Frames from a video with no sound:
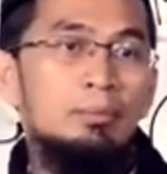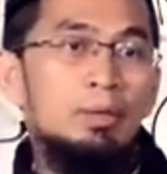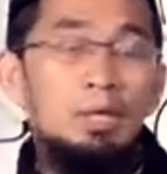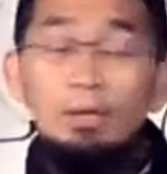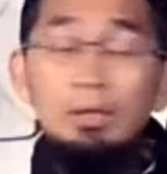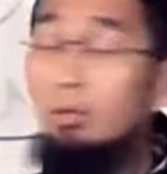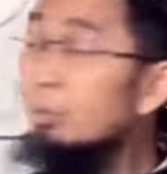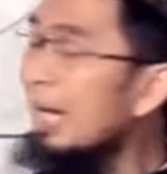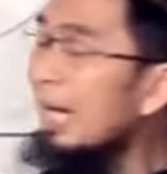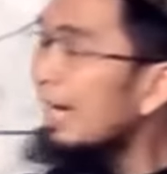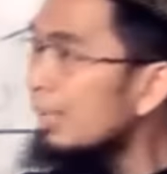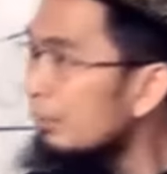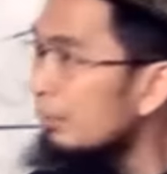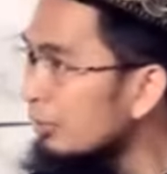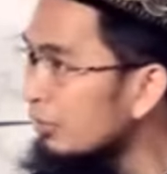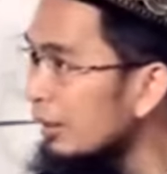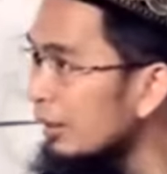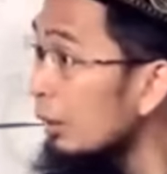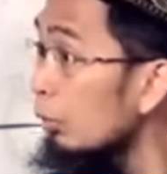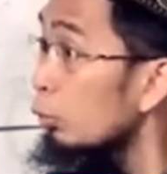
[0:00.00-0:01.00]
Itu nggak ada
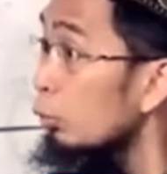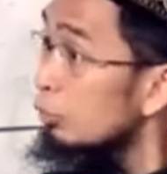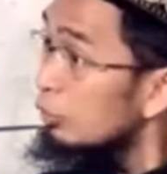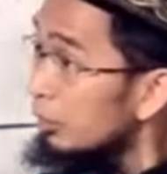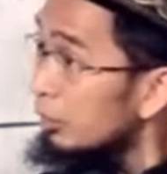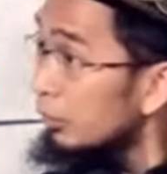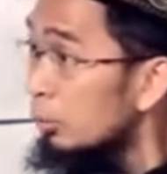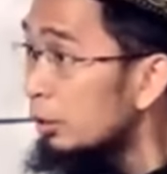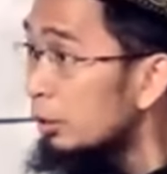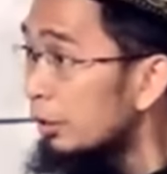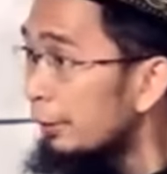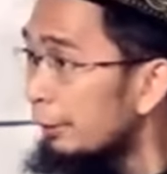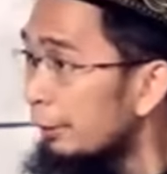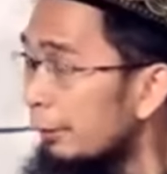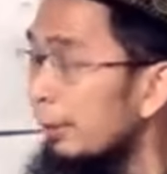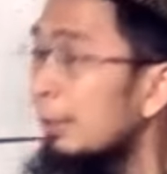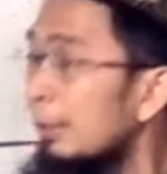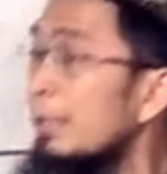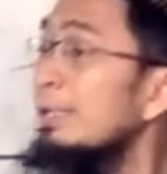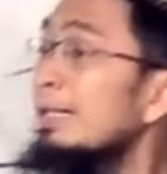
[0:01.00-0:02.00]
masalah urusan
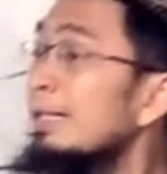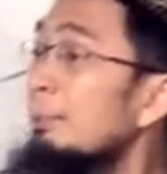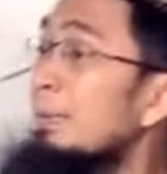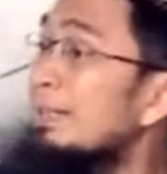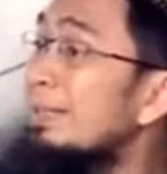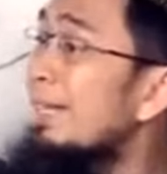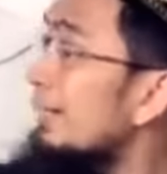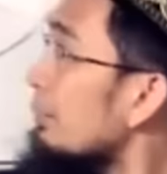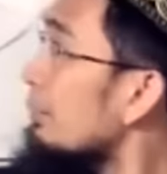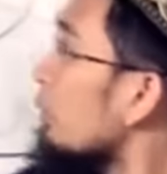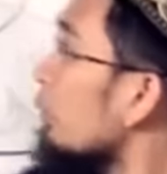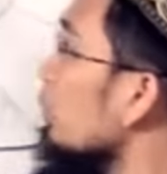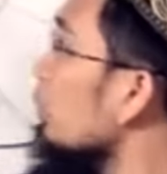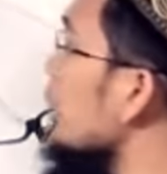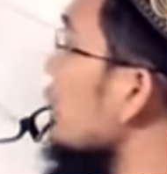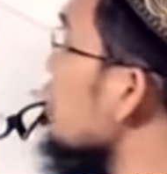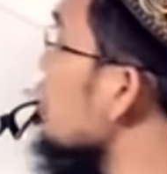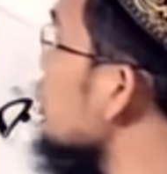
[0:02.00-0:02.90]
dunia, tapi dalam urusan